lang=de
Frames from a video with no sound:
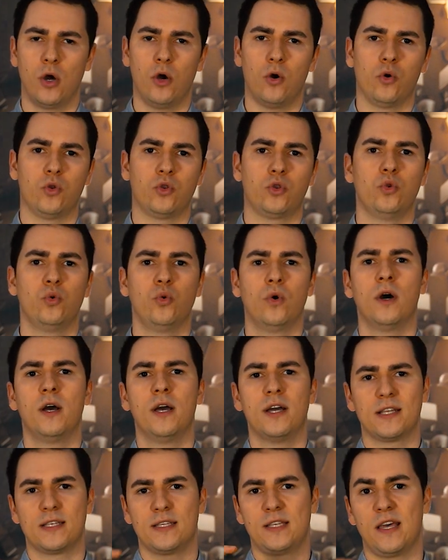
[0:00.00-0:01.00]
und nur
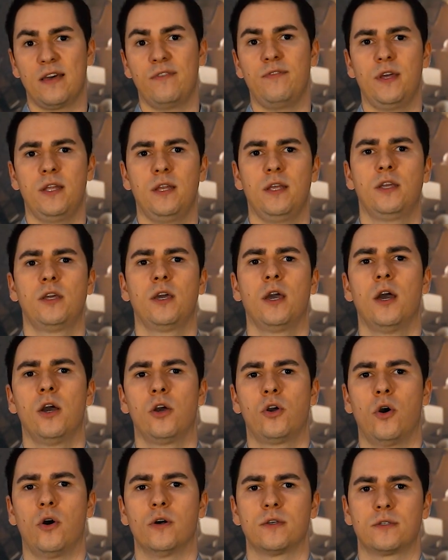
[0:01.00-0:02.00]
sehr wenig
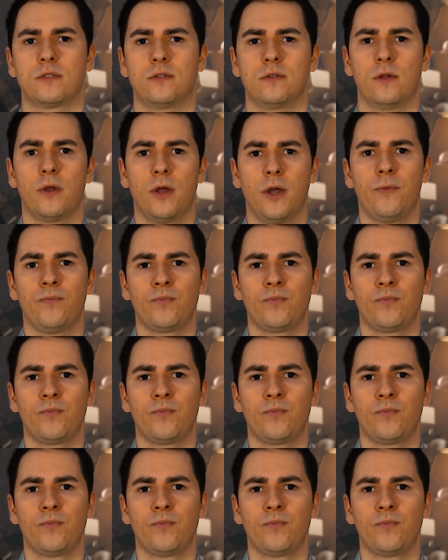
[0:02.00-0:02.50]
kosten.